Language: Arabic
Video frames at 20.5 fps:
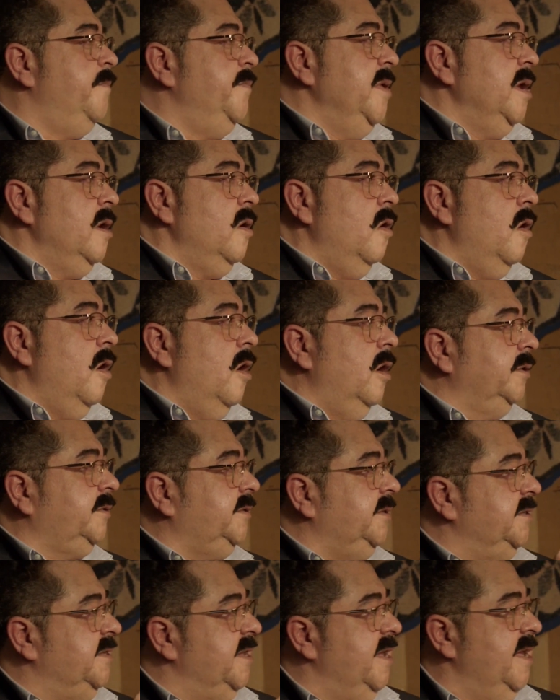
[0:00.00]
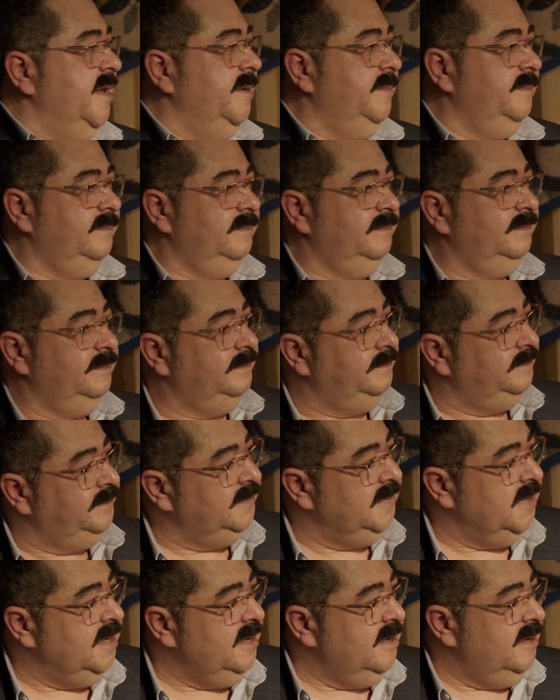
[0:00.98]
ابن الواطي ده
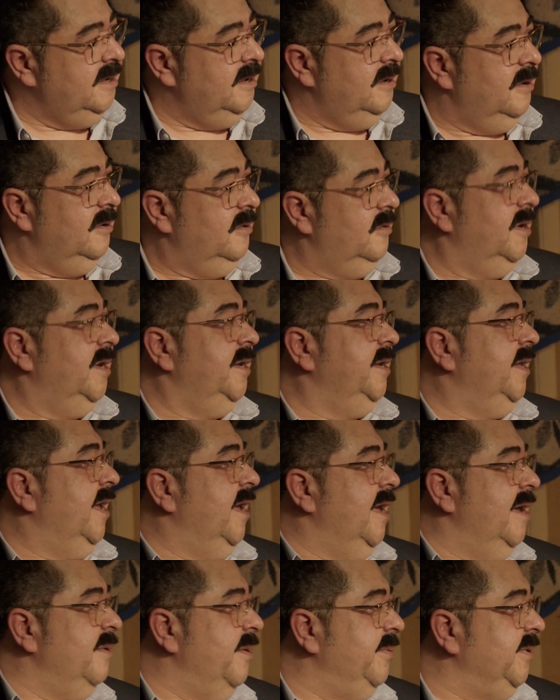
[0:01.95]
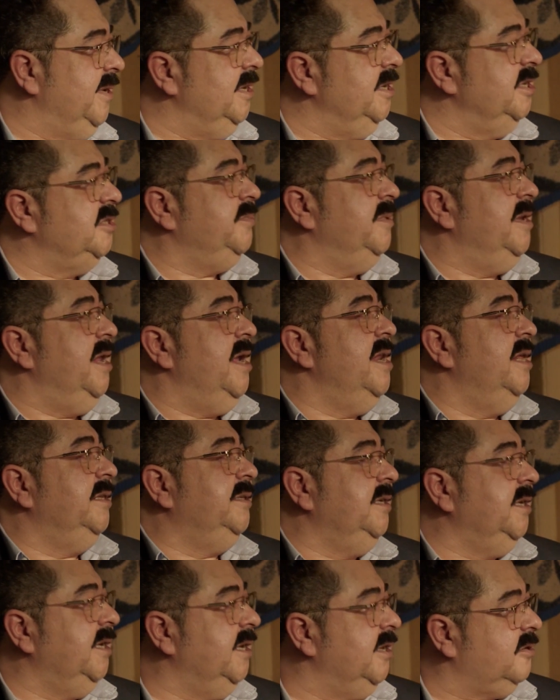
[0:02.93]
وانا ما بيجيليش من العيله
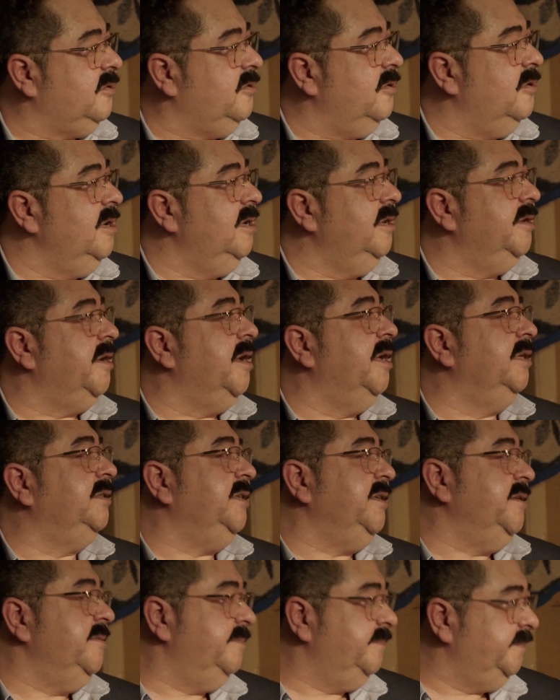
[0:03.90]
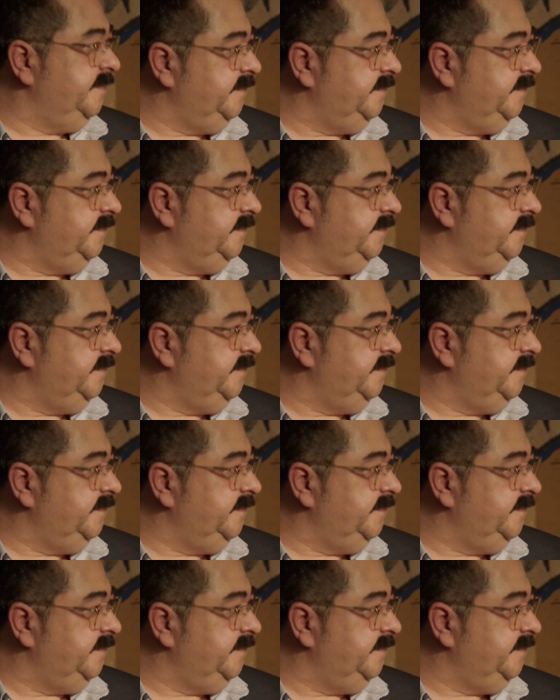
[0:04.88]
دي غير كل راضي